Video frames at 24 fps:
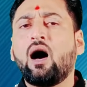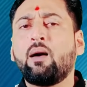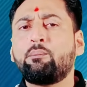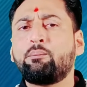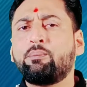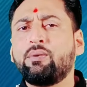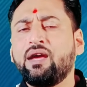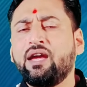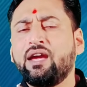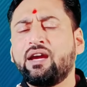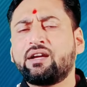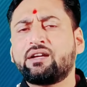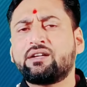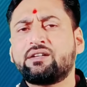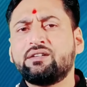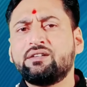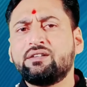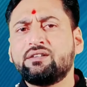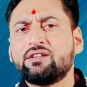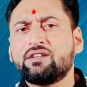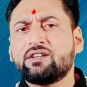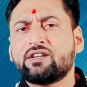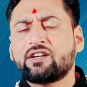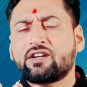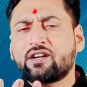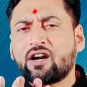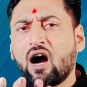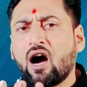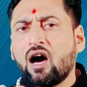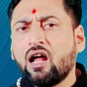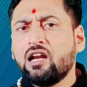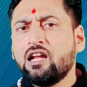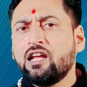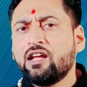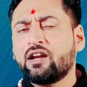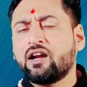आप एक
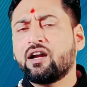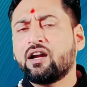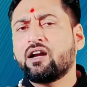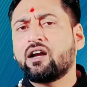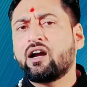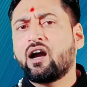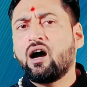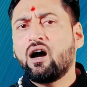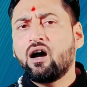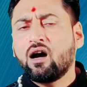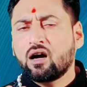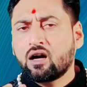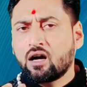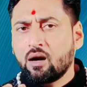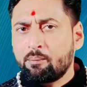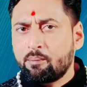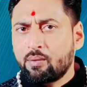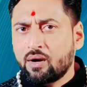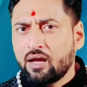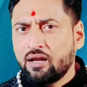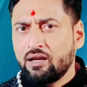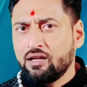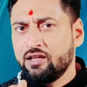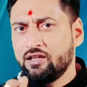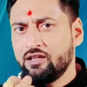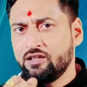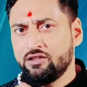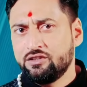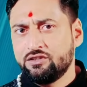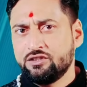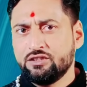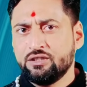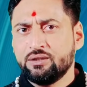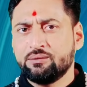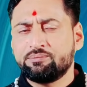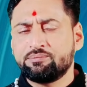काले रंग का कपड़ा ले
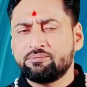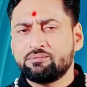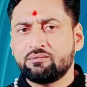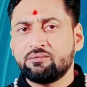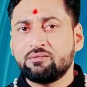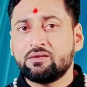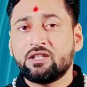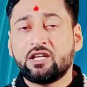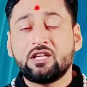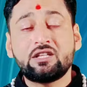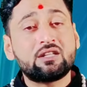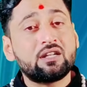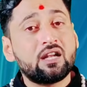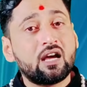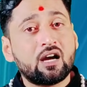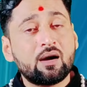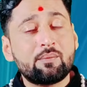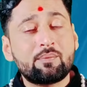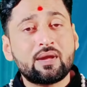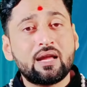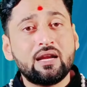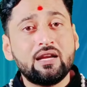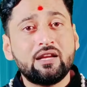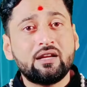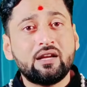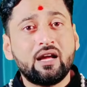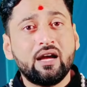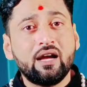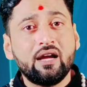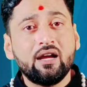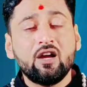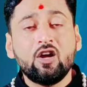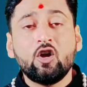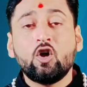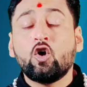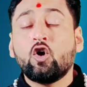लीजिए कितना कपड़ा लेना
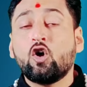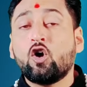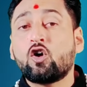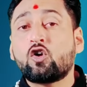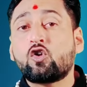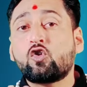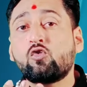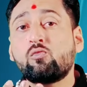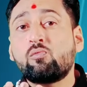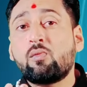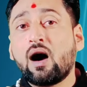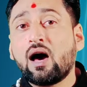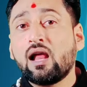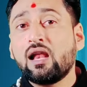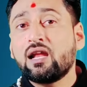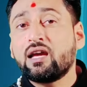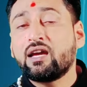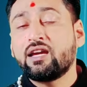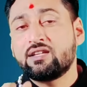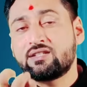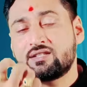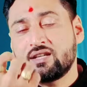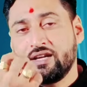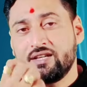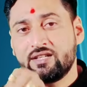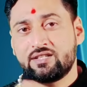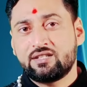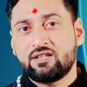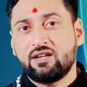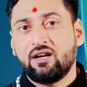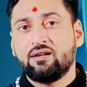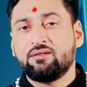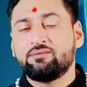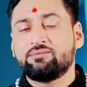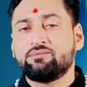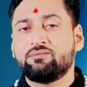है रुमाल के साइज
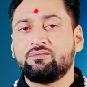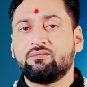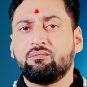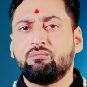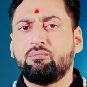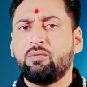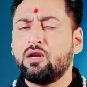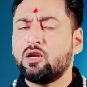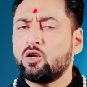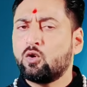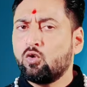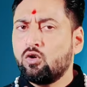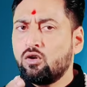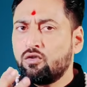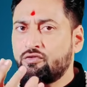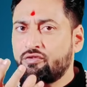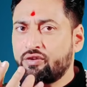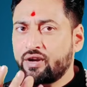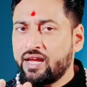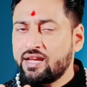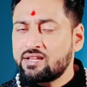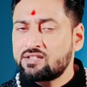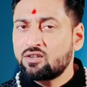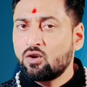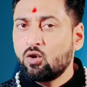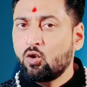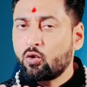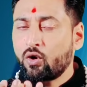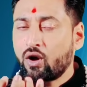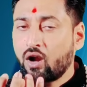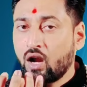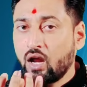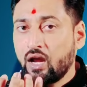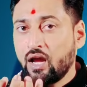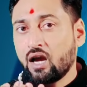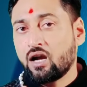का बिल्कुल फ्रेश
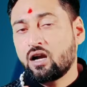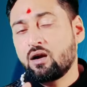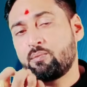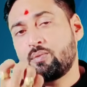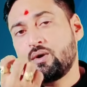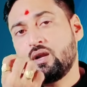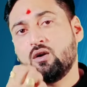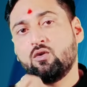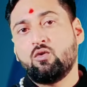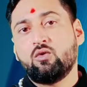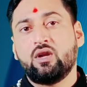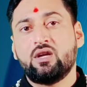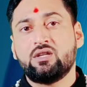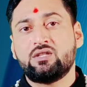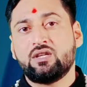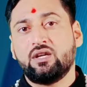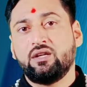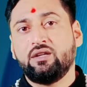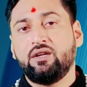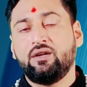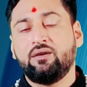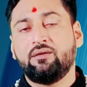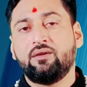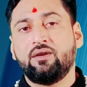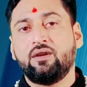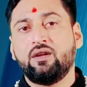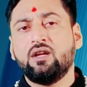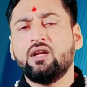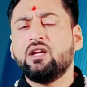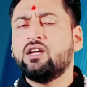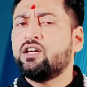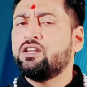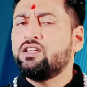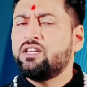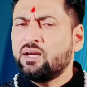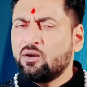और नया कपड़ा होना
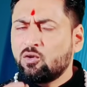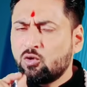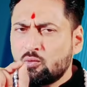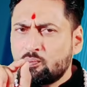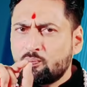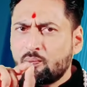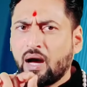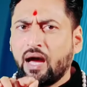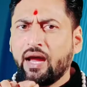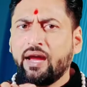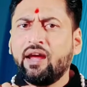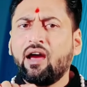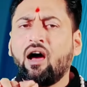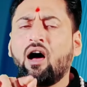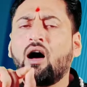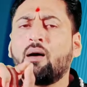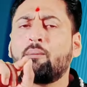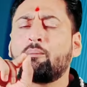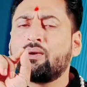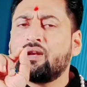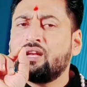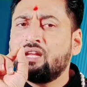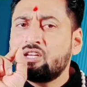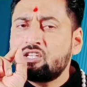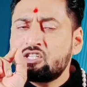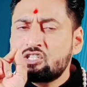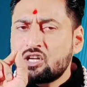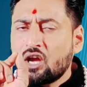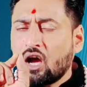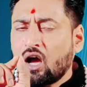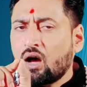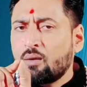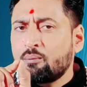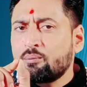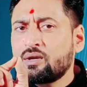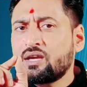चाहिए ये उपाय आपने
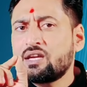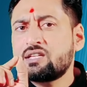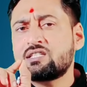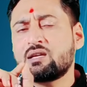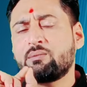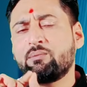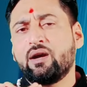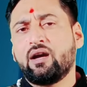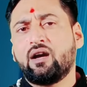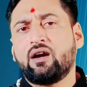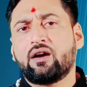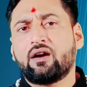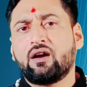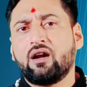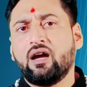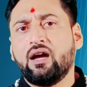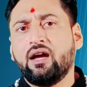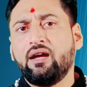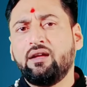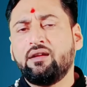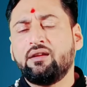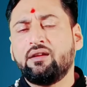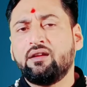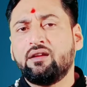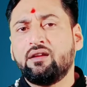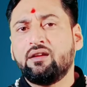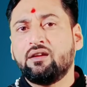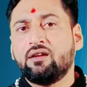शाम के समय करना है